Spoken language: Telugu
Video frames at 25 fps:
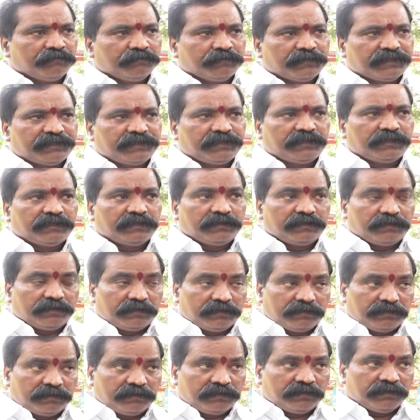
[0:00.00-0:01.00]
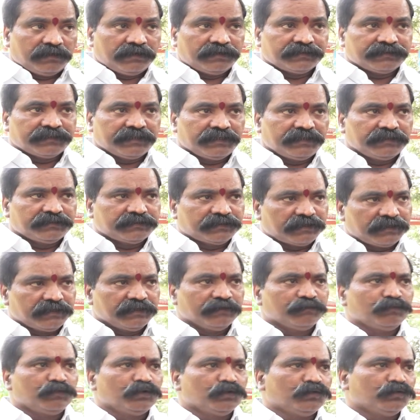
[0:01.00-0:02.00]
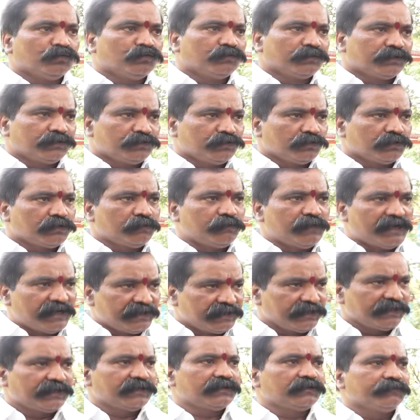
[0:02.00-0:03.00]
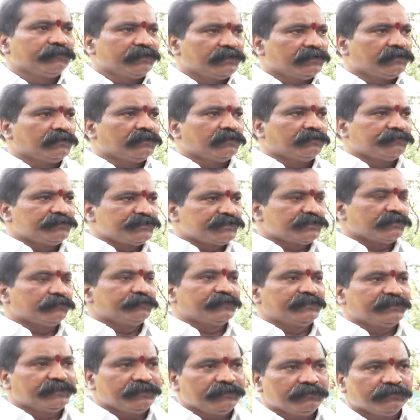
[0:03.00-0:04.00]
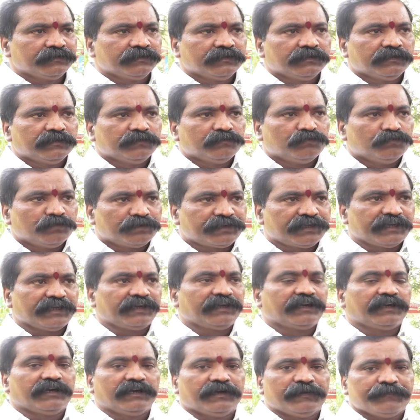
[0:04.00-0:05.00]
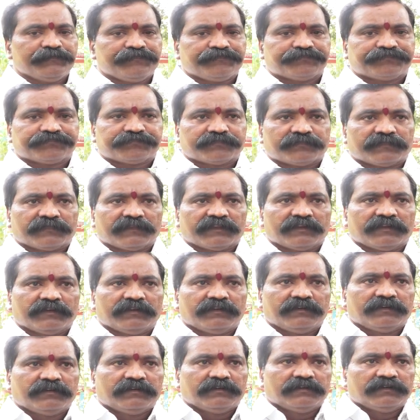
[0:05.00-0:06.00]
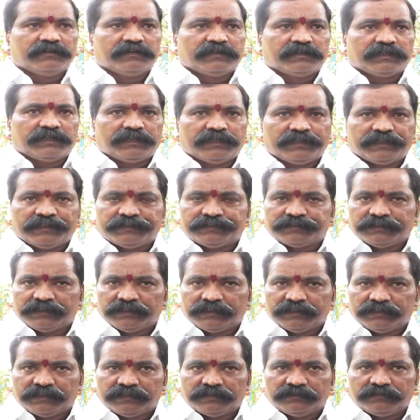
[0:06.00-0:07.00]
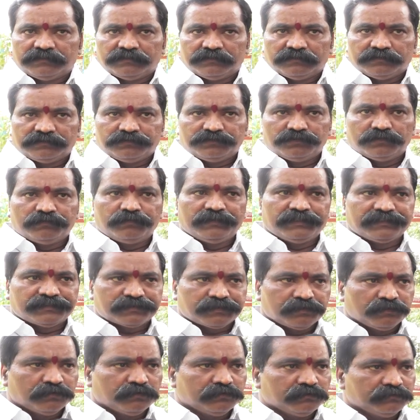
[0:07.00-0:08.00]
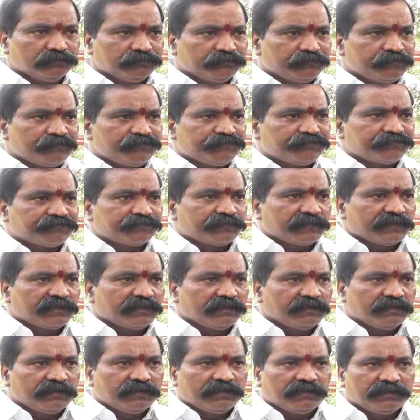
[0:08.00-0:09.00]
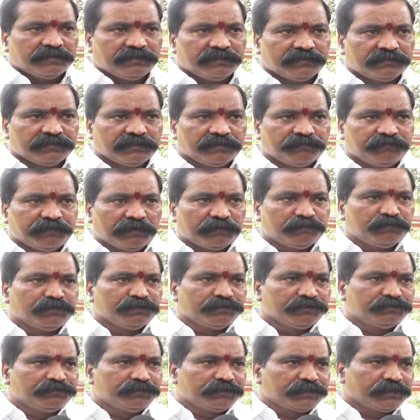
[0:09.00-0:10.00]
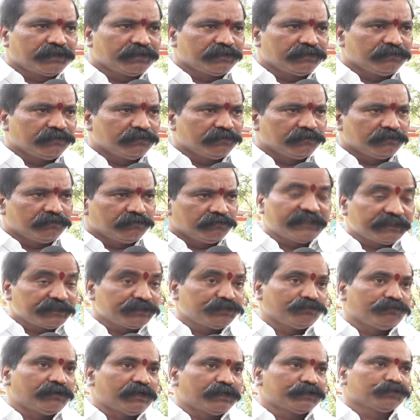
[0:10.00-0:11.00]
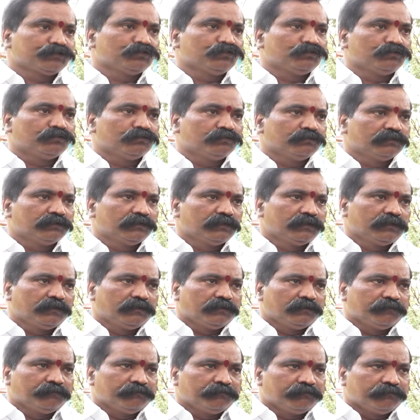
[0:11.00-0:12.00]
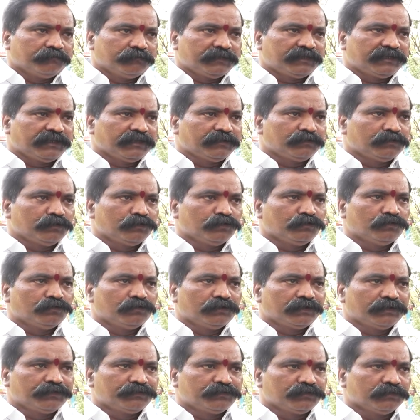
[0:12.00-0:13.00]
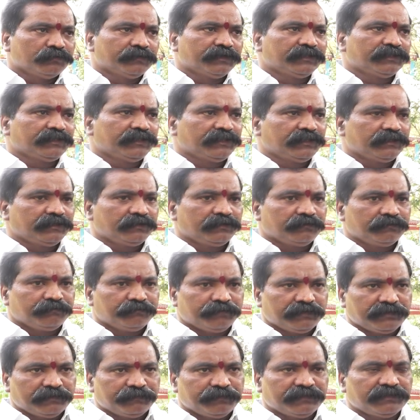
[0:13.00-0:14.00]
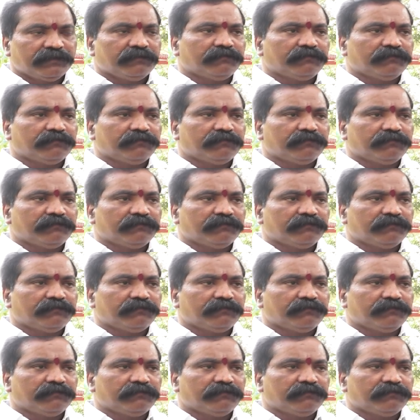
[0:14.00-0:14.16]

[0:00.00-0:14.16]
మరి ఇలాంటి తరుణంలో ఇదొక బాధాకరమైన విషయం ఇది ముఖ్యంగా ఏదైతే జూబ్లీస్లో ఏదైతే పబ్లో దొరికిన డ్రగ్స్ వాడుతూ మరి అందులో ఎంతోమంది పెద్ద పెద్ద